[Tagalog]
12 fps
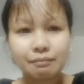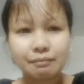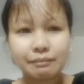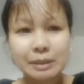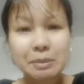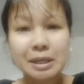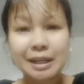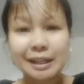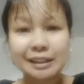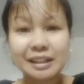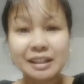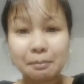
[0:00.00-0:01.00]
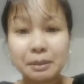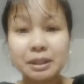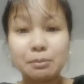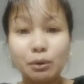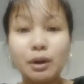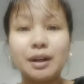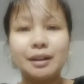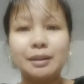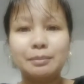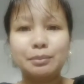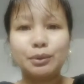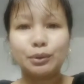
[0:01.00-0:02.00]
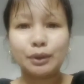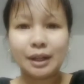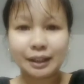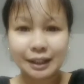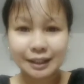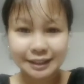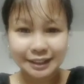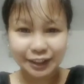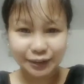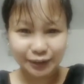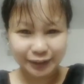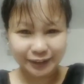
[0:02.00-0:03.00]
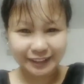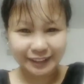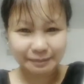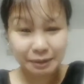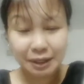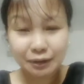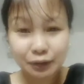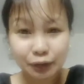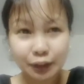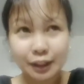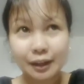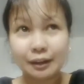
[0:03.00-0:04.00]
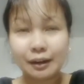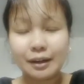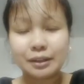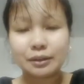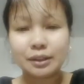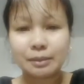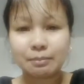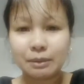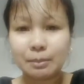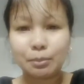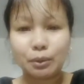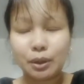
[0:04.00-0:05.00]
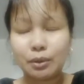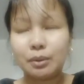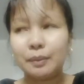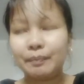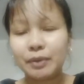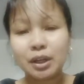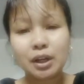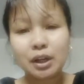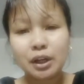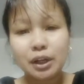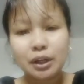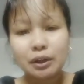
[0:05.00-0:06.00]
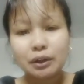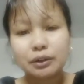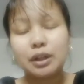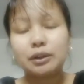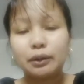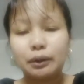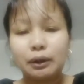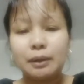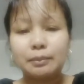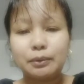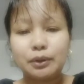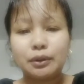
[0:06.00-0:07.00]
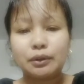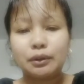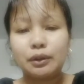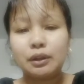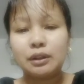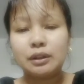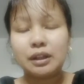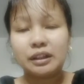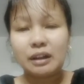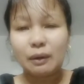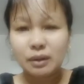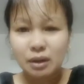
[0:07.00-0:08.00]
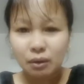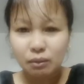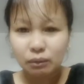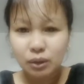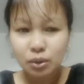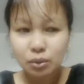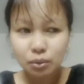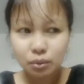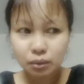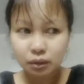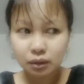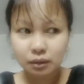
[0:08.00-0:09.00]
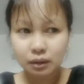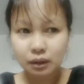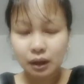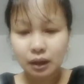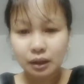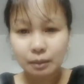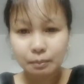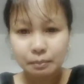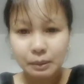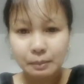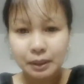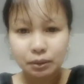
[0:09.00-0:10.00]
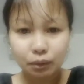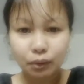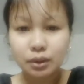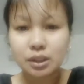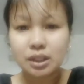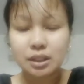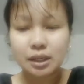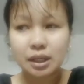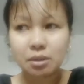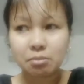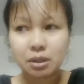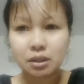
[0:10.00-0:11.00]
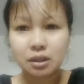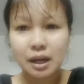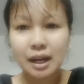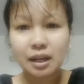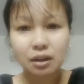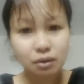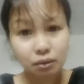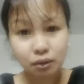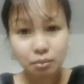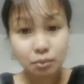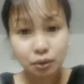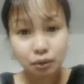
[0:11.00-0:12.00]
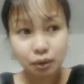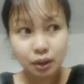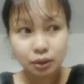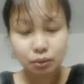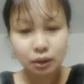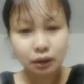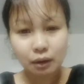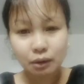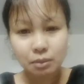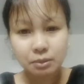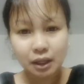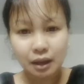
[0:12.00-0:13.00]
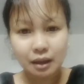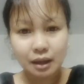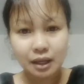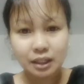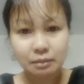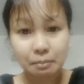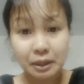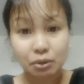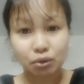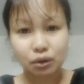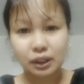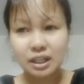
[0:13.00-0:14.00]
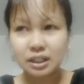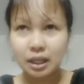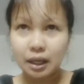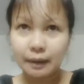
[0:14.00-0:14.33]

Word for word: sabihin na natin nagpatibok agad ang puso natin. Charot. Pero noon, in relationship din po ako. So, ignore ko lang po yun. Tinatawag niya akong cute. Kada papasok ako sa GC namin, Hi, cute. Kumusta? So, ang tawag naman sa kanya is Panot kasi